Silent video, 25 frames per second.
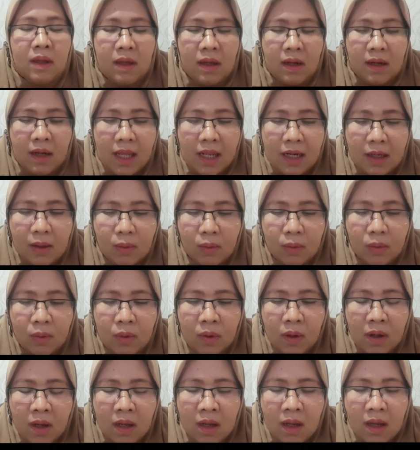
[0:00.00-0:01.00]

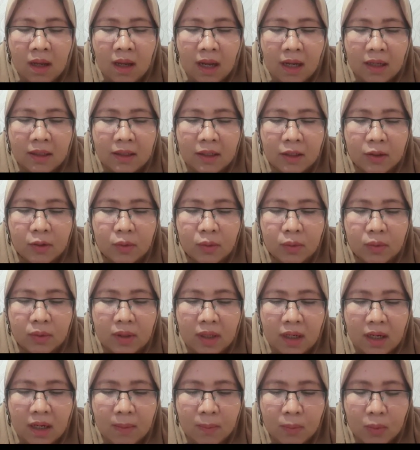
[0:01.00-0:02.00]
lalu ada
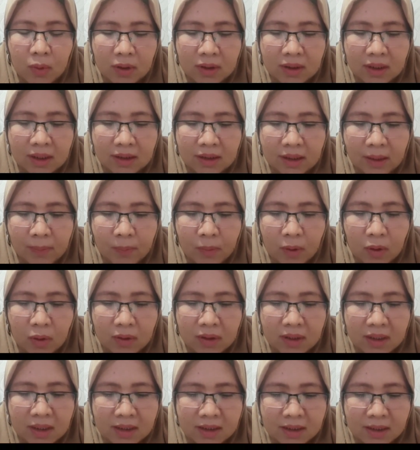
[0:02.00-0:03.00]
juga multi tap
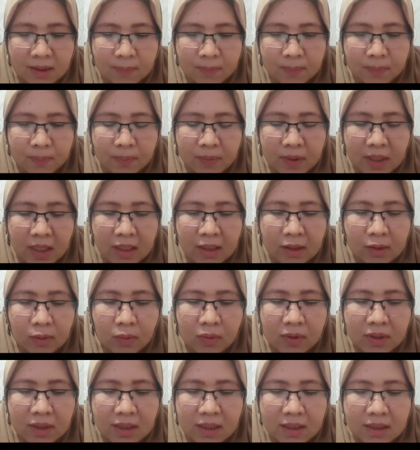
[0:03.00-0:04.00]
ownership yaitu
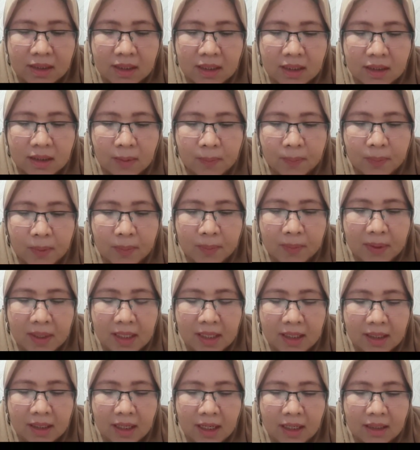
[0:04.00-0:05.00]
jenis-jenis
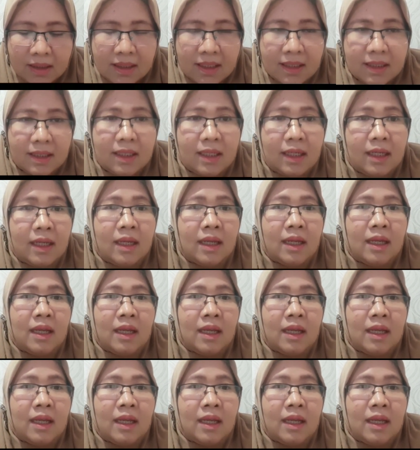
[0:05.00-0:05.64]
kepemilikan jadi